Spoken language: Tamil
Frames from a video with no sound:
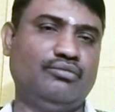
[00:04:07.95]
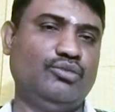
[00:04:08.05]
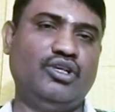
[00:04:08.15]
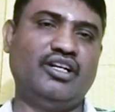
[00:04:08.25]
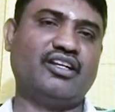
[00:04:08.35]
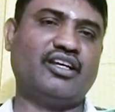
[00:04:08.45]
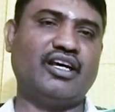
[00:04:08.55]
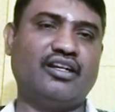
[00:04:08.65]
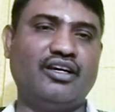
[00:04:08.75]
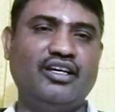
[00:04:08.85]
புதன்
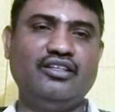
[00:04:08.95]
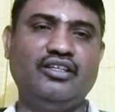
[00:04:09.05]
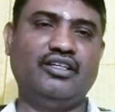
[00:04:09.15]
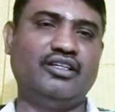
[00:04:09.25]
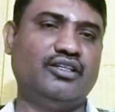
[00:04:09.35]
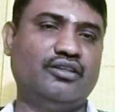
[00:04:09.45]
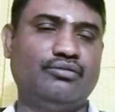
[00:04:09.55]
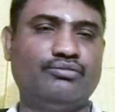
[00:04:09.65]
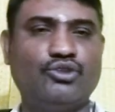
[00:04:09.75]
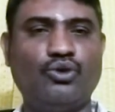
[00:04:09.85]
இருக்கிறார் அது
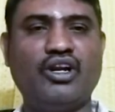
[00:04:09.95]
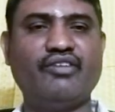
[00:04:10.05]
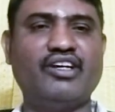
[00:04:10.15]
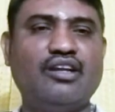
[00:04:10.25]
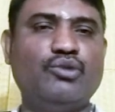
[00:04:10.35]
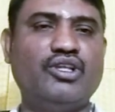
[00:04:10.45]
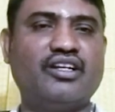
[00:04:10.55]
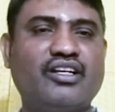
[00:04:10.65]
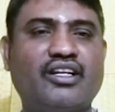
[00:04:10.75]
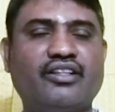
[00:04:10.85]
சுக்கரன் வீட்டில்
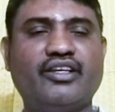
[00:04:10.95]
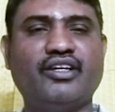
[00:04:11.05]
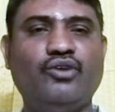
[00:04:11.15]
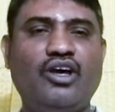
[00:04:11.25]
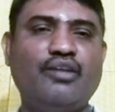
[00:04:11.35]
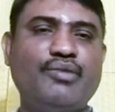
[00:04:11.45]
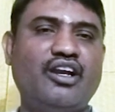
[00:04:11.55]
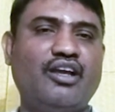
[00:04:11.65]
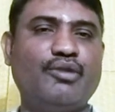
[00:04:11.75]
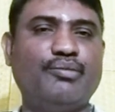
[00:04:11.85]
புதன் இருக்கிறது ஒரு
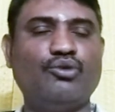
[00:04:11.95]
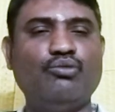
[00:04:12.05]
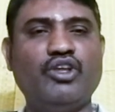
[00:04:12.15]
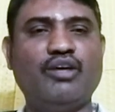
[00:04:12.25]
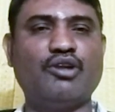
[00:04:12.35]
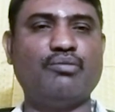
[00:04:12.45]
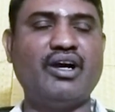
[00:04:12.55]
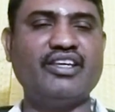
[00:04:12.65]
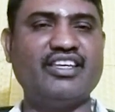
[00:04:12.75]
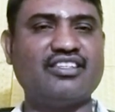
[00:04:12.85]
அருமையான அமைப்பு ஒன்பதாம் இடம்
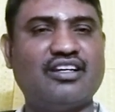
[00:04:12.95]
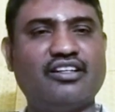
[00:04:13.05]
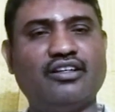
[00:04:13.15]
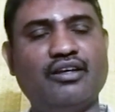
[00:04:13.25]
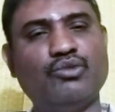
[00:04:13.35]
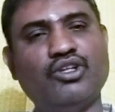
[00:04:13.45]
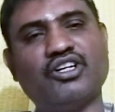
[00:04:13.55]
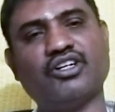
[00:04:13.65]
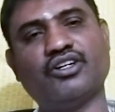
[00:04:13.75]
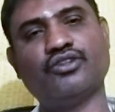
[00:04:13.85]
பாக்கிய ஸ்தானத்துல
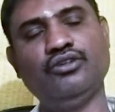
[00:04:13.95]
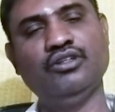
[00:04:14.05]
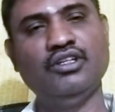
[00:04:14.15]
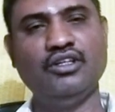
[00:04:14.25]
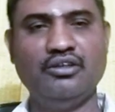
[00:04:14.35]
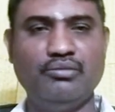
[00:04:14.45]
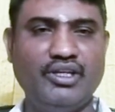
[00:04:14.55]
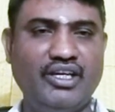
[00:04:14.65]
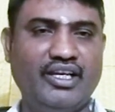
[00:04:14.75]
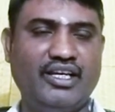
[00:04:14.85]
புதன் இருக்கிறதும்
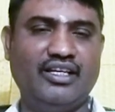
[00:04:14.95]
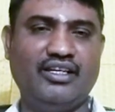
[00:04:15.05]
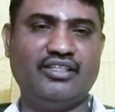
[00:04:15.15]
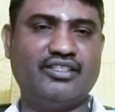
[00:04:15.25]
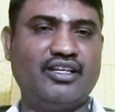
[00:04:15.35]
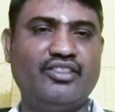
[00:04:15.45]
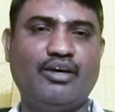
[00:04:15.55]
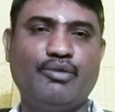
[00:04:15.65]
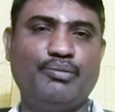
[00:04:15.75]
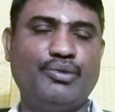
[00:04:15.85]
மிக சிறந்த
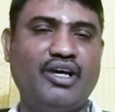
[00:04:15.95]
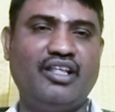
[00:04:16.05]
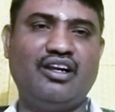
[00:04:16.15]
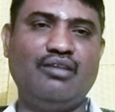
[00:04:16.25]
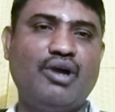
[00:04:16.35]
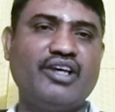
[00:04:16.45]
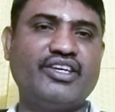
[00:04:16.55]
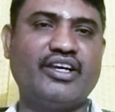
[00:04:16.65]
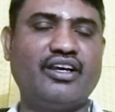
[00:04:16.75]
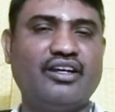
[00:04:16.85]
அமைப்பு அதனால
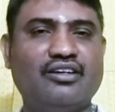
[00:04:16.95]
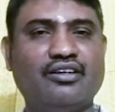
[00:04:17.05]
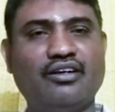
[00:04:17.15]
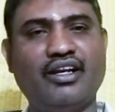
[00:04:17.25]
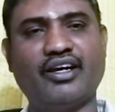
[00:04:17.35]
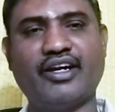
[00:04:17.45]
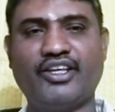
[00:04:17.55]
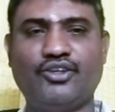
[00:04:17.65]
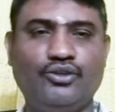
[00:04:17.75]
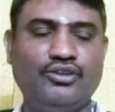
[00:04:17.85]
பாக்கியங்கள் எல்லாம்
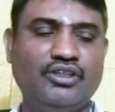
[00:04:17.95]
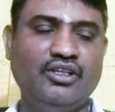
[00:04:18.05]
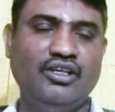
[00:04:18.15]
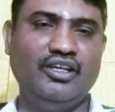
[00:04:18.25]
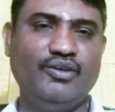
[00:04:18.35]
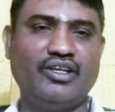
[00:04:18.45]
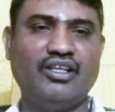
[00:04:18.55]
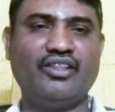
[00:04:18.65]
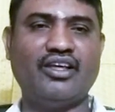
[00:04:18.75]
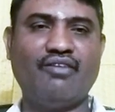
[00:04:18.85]
கிடைக்கும் இவங்க
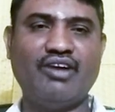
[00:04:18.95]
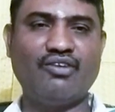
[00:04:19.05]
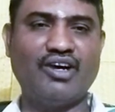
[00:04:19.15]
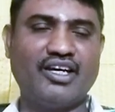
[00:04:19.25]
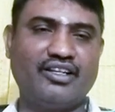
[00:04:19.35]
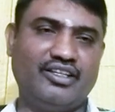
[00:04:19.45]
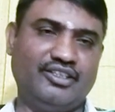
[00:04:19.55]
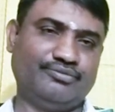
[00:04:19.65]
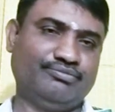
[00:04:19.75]
தான் இந்த அவார்டு வாங்குறது